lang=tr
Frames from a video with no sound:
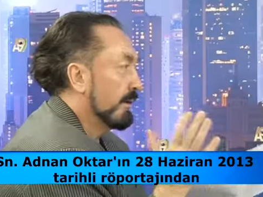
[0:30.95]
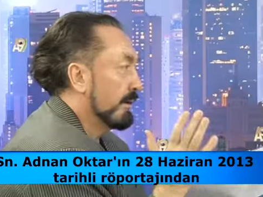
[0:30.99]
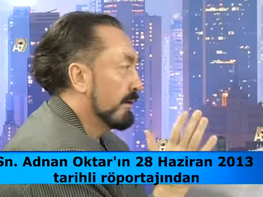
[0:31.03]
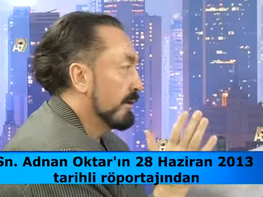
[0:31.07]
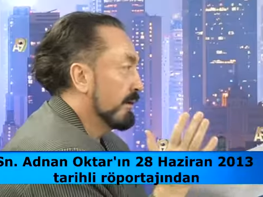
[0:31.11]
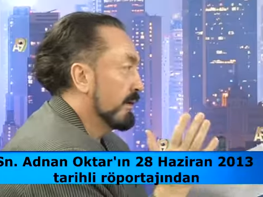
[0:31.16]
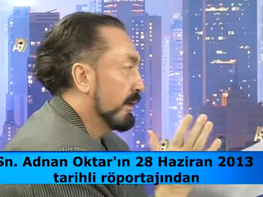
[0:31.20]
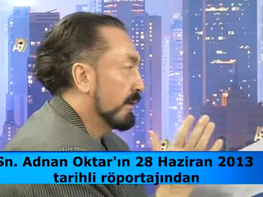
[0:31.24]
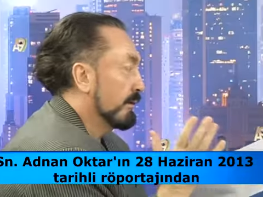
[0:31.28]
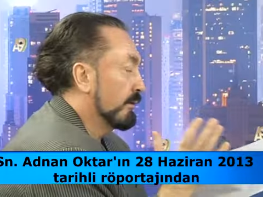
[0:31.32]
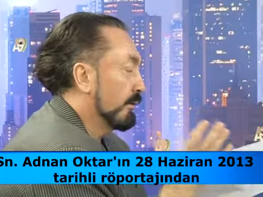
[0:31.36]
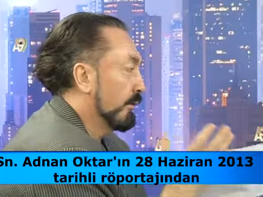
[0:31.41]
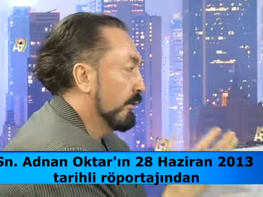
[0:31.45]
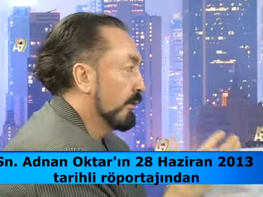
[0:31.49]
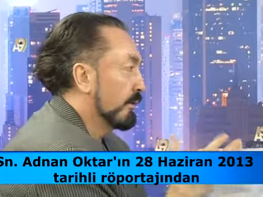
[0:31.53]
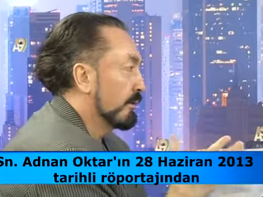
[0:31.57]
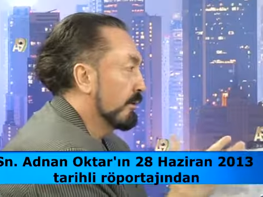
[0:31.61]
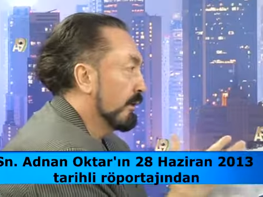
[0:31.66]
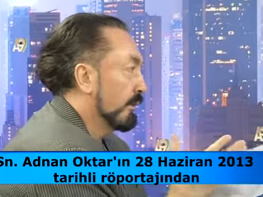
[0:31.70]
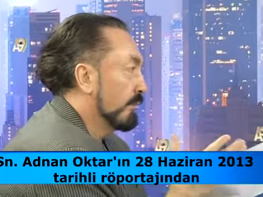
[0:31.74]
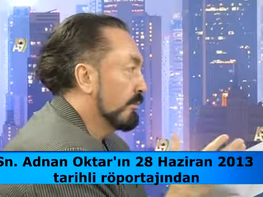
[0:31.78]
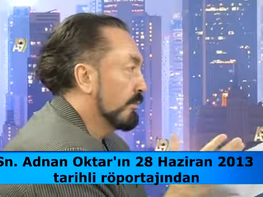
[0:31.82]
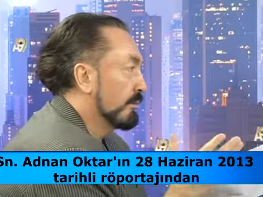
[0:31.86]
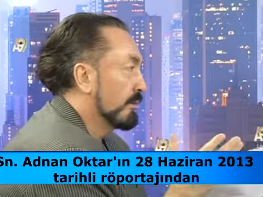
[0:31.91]
Irak'ta
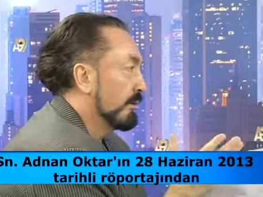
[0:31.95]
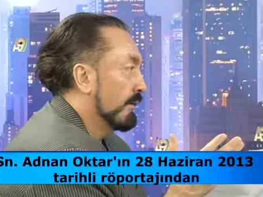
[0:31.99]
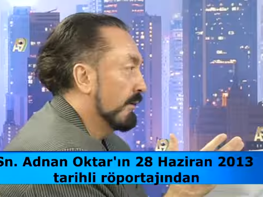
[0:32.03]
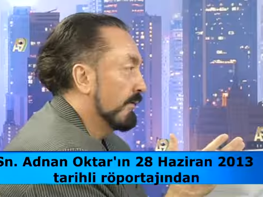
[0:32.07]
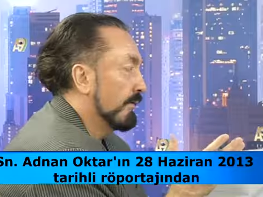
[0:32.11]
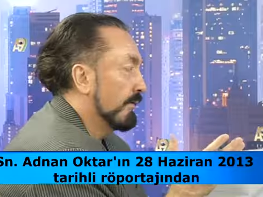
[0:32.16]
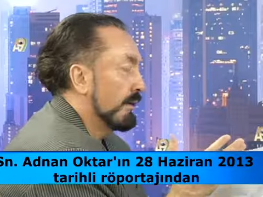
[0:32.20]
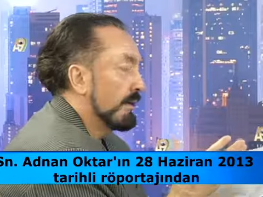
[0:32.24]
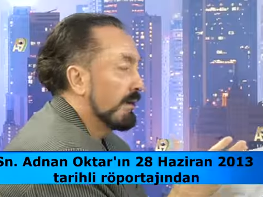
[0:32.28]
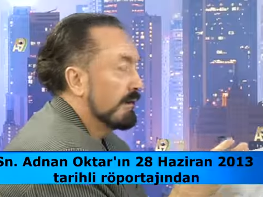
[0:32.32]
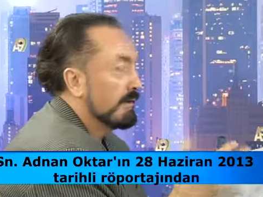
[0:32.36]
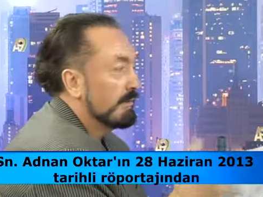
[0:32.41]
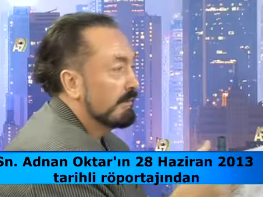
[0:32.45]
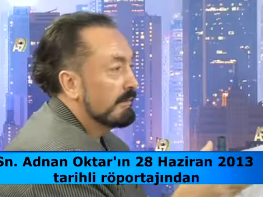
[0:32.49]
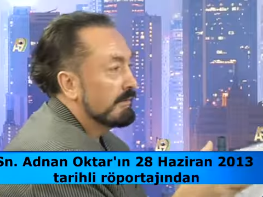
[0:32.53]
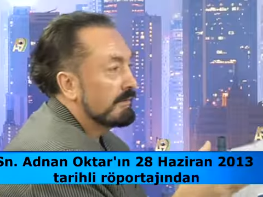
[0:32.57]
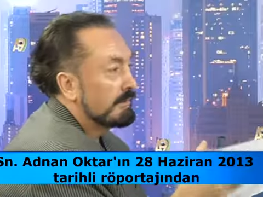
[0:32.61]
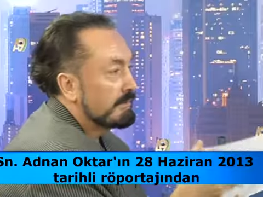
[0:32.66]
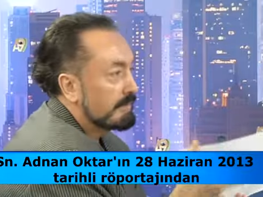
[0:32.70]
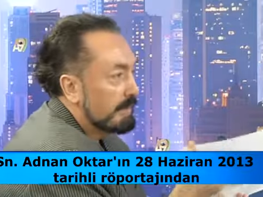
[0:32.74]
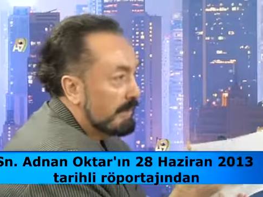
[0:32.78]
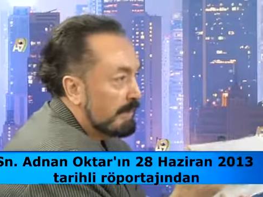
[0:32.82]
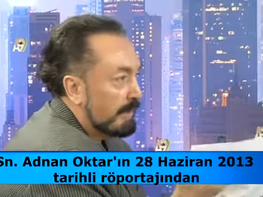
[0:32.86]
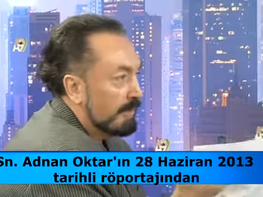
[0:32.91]
orada burada falan.
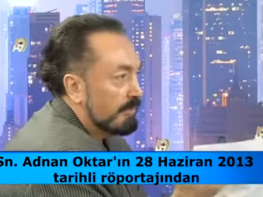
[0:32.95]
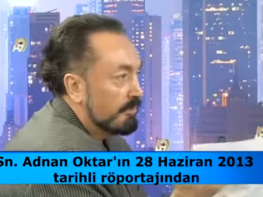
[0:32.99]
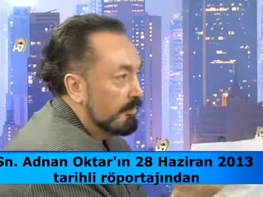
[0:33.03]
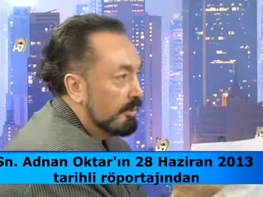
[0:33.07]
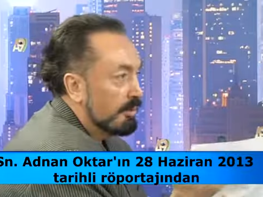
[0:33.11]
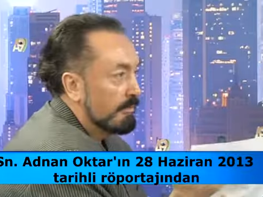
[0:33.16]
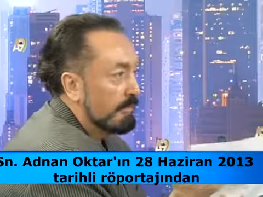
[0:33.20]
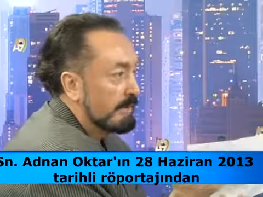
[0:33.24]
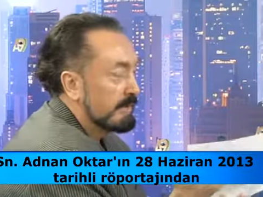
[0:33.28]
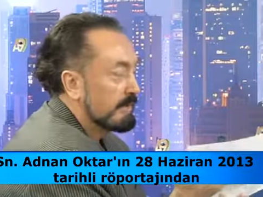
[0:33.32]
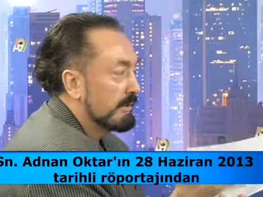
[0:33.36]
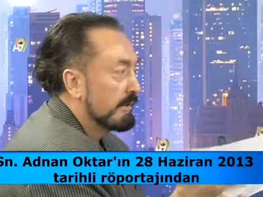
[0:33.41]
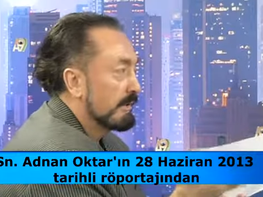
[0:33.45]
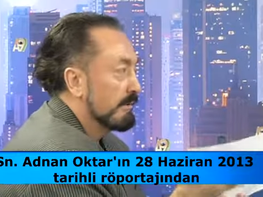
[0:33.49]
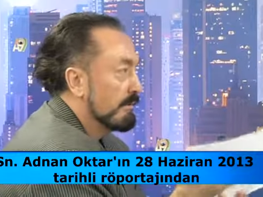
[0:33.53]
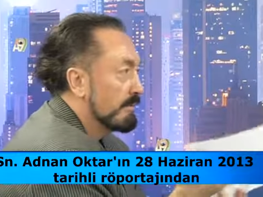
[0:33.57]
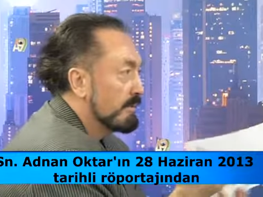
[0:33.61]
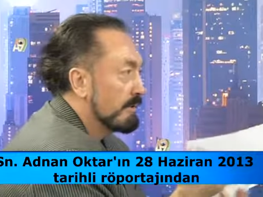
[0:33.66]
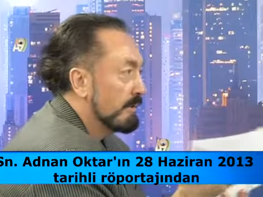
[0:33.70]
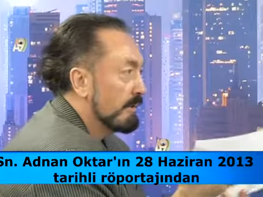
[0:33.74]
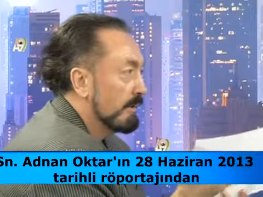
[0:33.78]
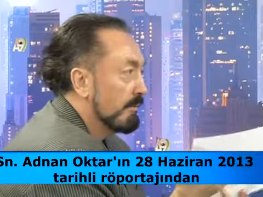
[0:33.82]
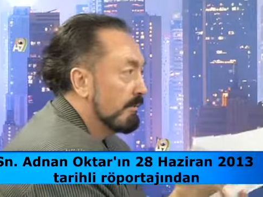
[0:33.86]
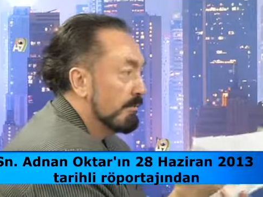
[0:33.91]
Zarar görmesin
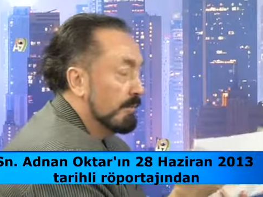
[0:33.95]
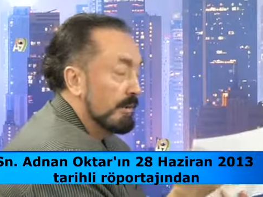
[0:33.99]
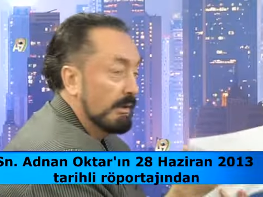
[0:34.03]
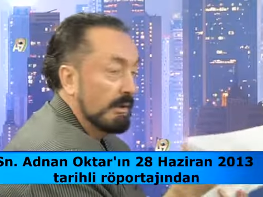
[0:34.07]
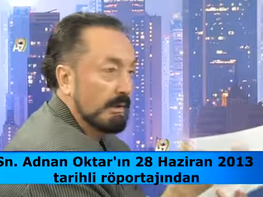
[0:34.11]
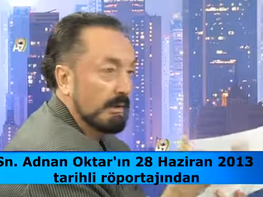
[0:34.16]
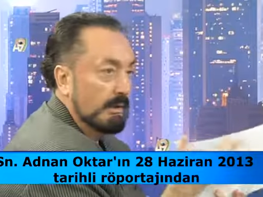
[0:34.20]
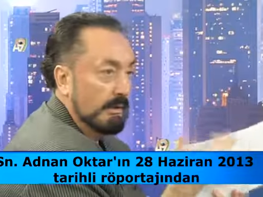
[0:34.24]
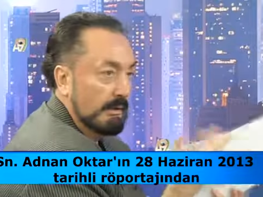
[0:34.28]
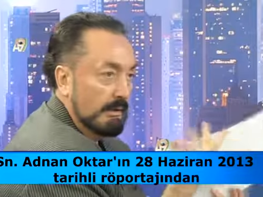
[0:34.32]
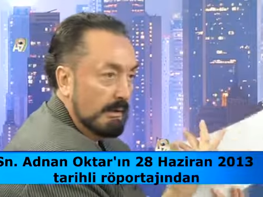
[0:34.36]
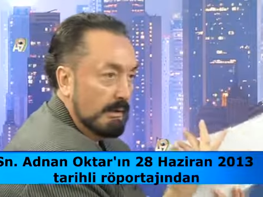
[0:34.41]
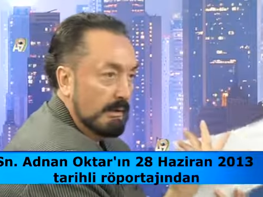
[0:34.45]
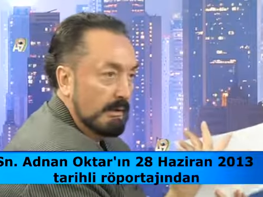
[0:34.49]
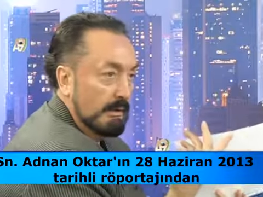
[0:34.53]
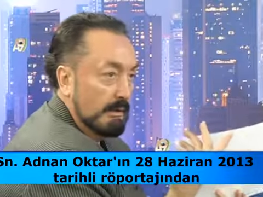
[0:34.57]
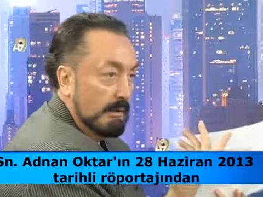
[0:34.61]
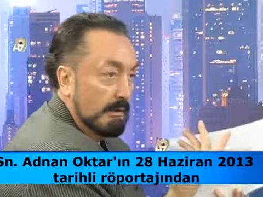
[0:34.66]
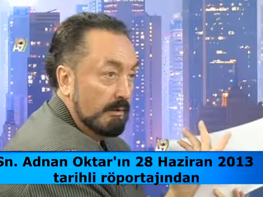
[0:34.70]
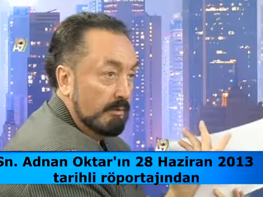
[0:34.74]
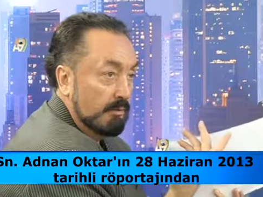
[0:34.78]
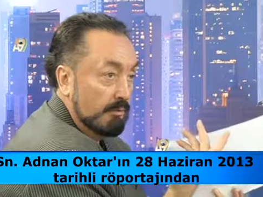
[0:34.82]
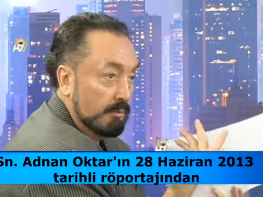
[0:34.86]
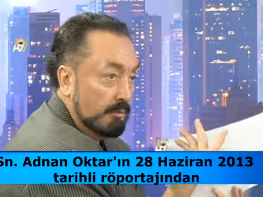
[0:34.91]
gibisinden bir
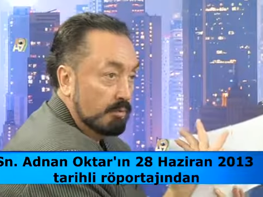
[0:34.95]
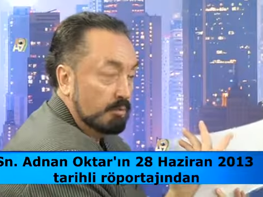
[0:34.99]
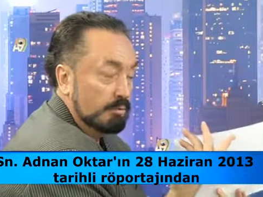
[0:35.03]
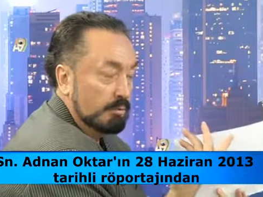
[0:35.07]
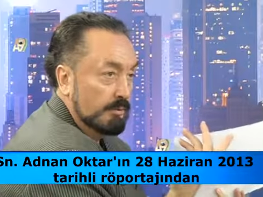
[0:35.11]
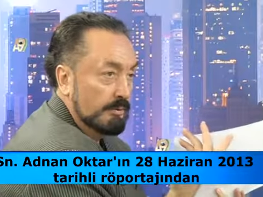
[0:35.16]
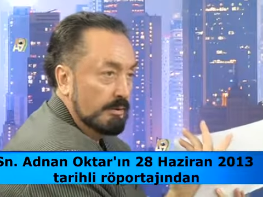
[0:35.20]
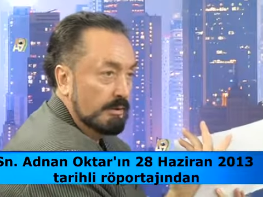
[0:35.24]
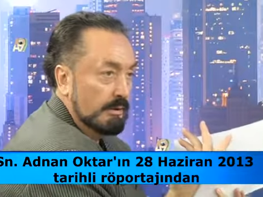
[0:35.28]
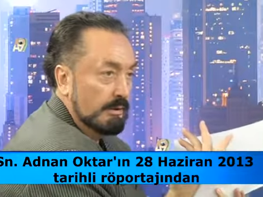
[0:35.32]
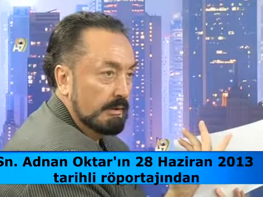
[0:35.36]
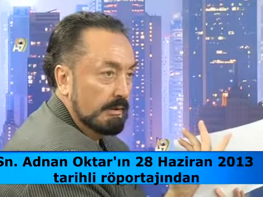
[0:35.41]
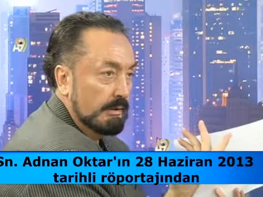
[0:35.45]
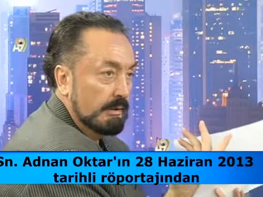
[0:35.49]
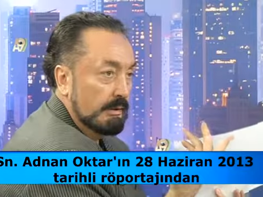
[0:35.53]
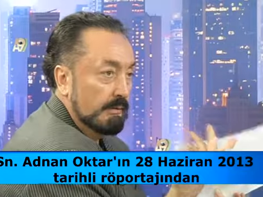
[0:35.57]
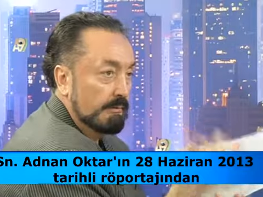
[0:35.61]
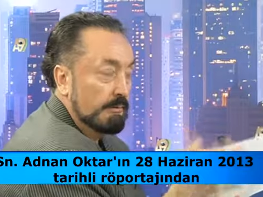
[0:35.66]
uslup içinde.